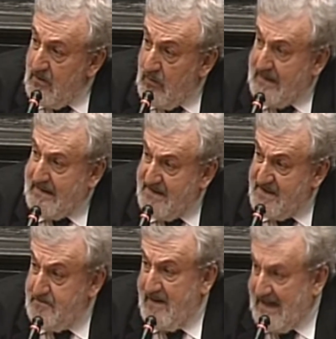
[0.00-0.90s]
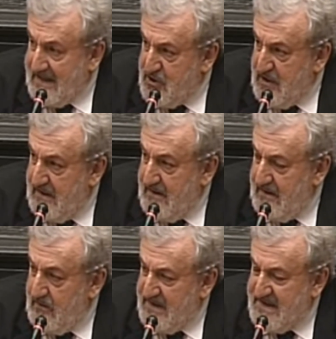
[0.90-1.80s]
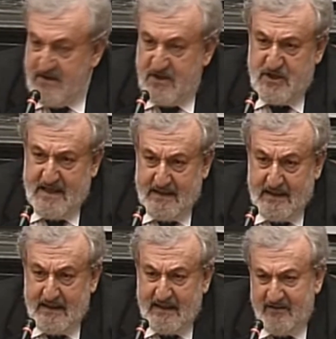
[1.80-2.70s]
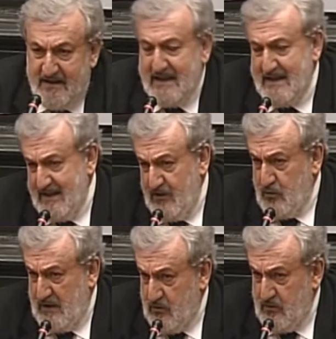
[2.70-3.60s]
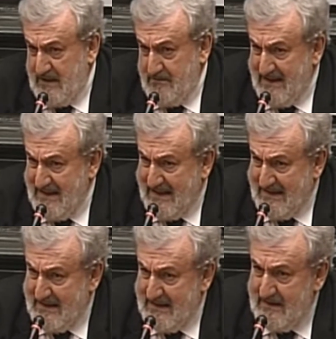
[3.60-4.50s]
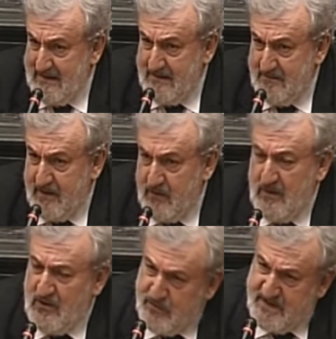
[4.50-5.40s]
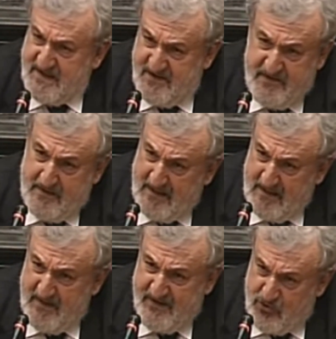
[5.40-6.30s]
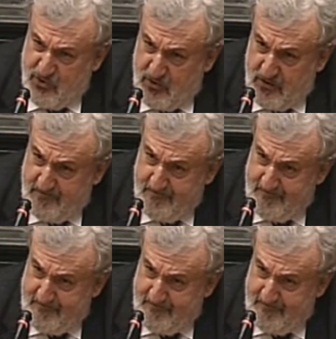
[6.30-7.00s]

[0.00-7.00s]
Quel che dispiace in questa vicenda è che venga addirittura contrabbandata per una cosa che si fa per il mezzogiorno.